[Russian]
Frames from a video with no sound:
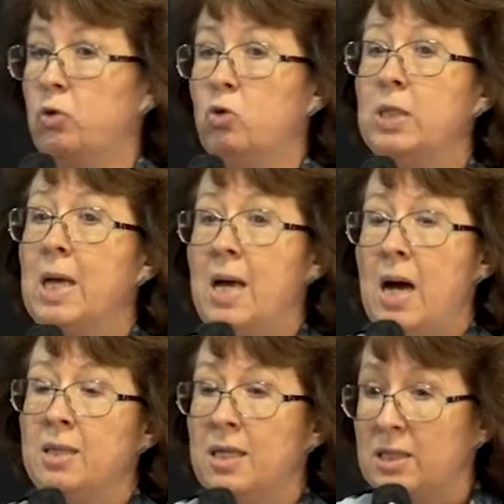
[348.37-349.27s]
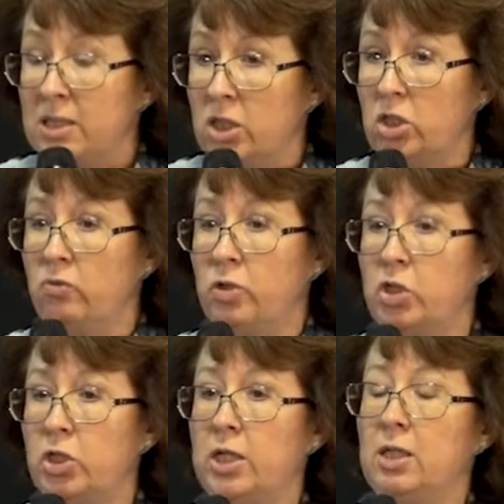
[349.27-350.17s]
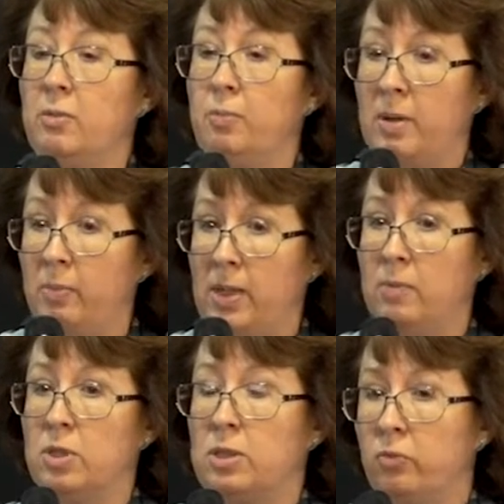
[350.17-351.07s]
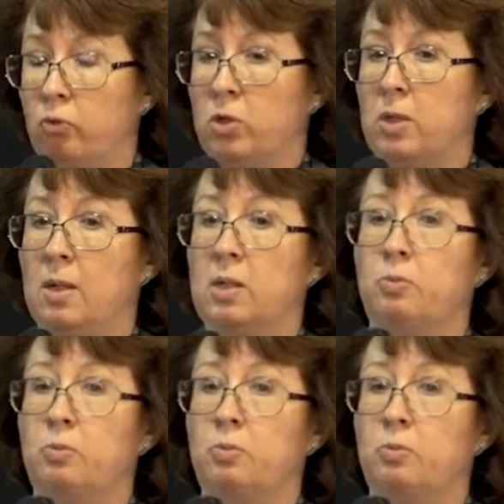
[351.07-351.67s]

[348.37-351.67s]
То есть однозначного решения проблемы сегодня